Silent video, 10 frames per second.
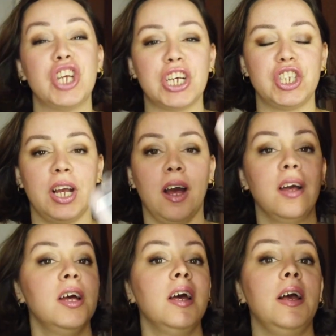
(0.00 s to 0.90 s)
şaka şaka.
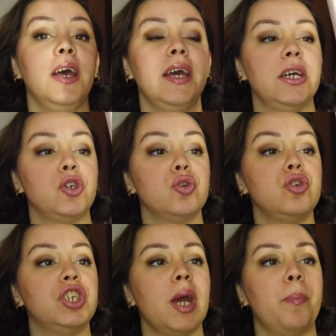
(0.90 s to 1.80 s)
Ee,
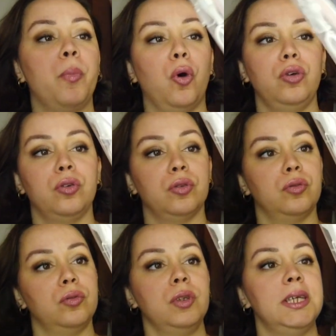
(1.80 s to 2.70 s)
şu cep boy
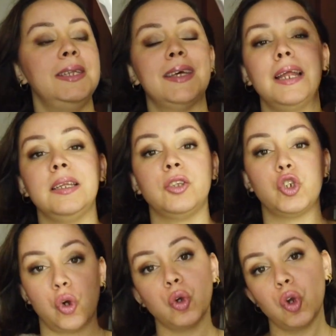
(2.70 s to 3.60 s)

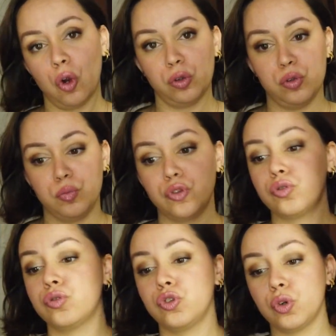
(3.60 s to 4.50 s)
İnternette çok
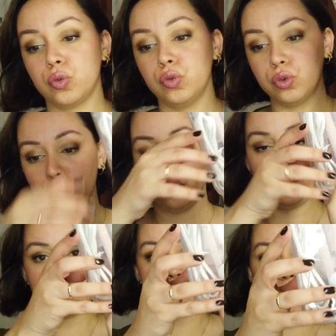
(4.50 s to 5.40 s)
gördüğümüz, çok uygun fiyata